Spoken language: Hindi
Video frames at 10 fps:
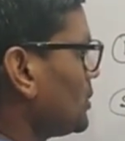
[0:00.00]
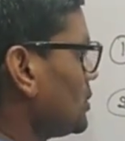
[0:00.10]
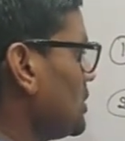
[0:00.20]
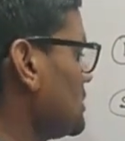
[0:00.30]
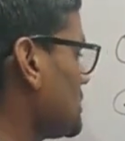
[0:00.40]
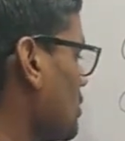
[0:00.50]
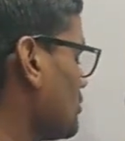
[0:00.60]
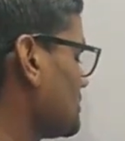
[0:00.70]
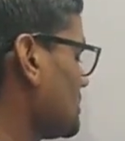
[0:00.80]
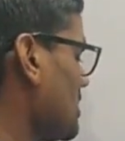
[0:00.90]
तीसरा
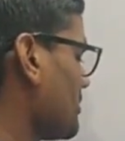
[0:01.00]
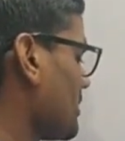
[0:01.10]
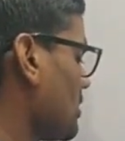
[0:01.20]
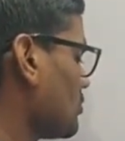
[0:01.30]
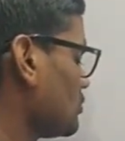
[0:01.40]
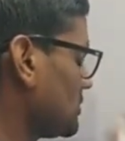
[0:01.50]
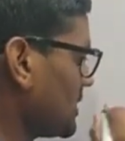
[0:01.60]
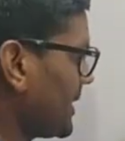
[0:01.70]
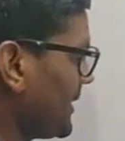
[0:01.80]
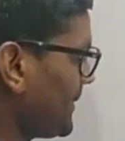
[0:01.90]
ऑप्शन आपका कौन सा
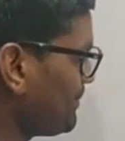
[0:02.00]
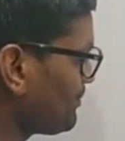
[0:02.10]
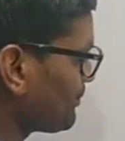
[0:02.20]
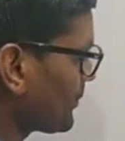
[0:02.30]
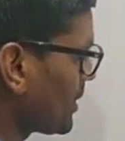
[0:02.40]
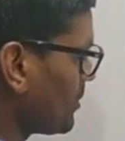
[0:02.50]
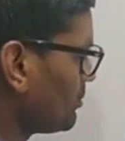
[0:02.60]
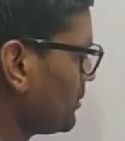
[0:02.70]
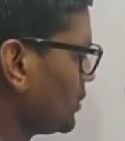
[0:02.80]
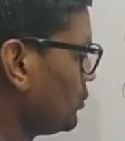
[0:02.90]
है
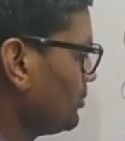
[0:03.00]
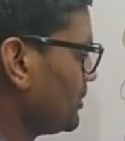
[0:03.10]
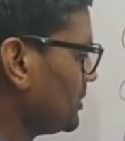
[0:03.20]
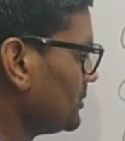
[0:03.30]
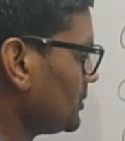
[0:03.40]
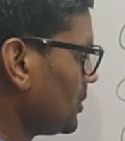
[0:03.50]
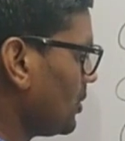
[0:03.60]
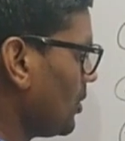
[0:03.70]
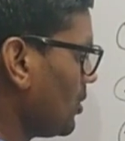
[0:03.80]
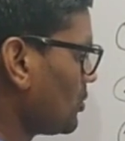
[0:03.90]
मधुप
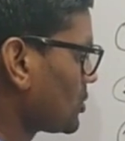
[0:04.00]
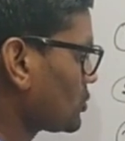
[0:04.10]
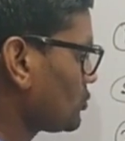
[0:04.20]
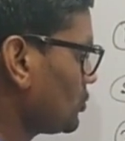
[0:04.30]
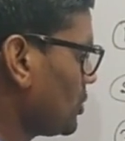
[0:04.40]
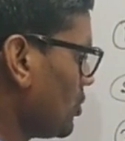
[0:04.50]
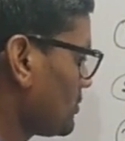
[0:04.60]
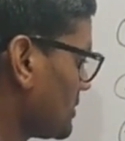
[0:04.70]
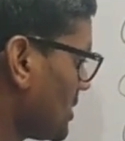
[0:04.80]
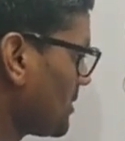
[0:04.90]
और चौथा
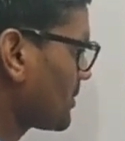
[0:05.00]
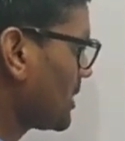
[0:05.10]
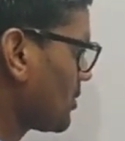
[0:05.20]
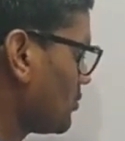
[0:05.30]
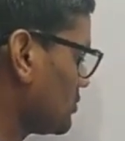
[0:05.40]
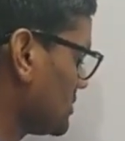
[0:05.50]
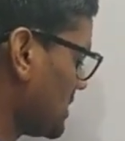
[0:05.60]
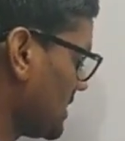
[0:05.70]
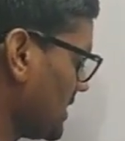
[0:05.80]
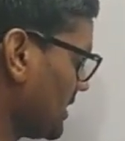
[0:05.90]
ऑप्शन आपका कौन सा
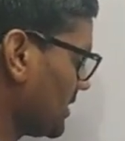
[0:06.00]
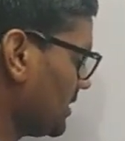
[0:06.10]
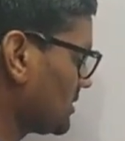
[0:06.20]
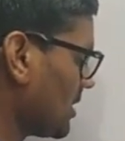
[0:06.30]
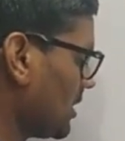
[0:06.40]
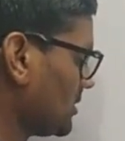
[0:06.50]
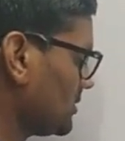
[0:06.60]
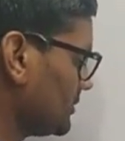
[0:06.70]
है घृतान